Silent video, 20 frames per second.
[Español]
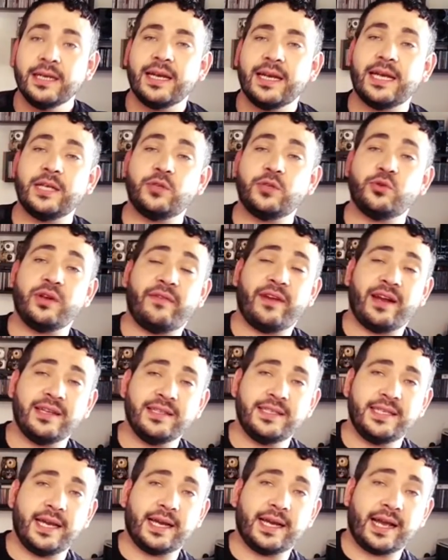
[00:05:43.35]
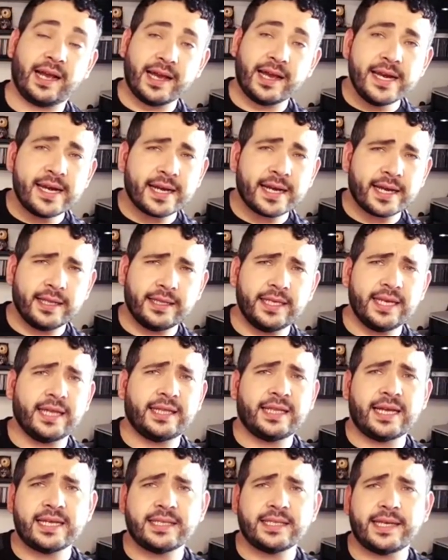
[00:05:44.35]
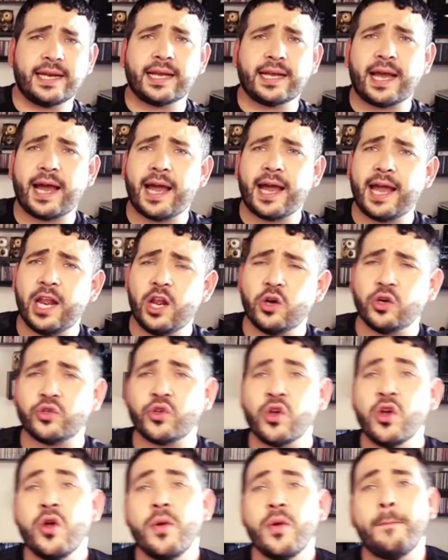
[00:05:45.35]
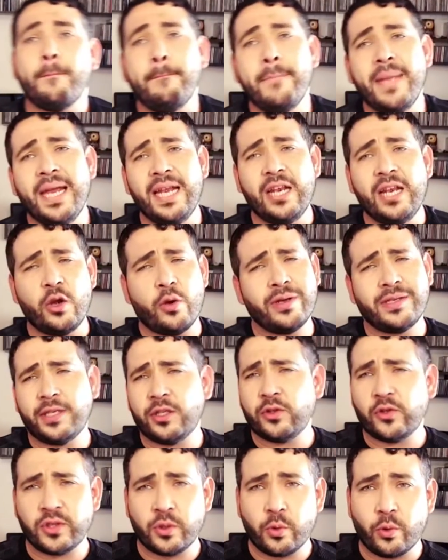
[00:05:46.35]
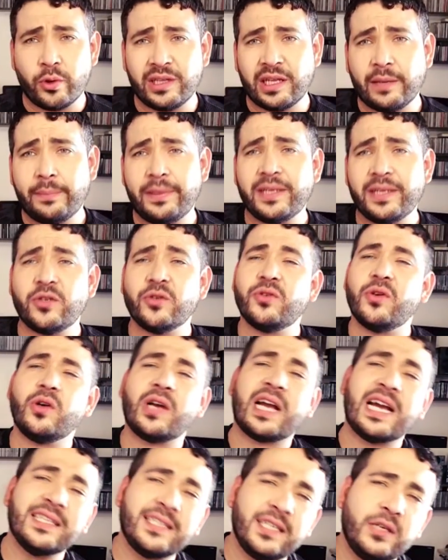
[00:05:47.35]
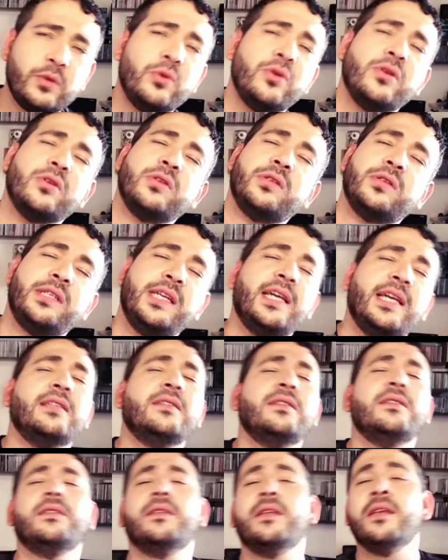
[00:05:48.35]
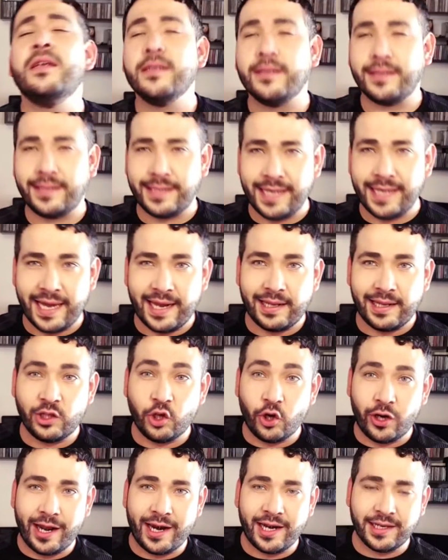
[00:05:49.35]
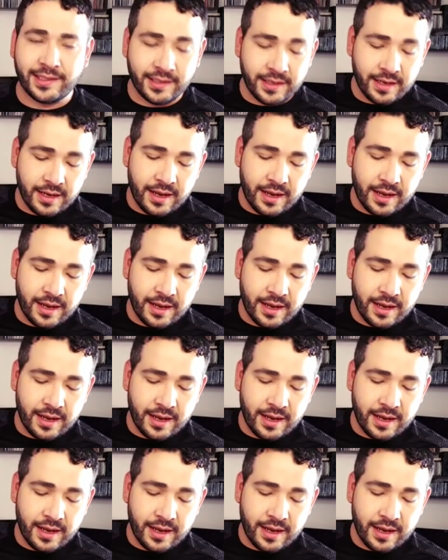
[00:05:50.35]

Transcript: Es una fragancia que acá en Argentina está cerca de los 1950 pesos o casi unos 100, dólares.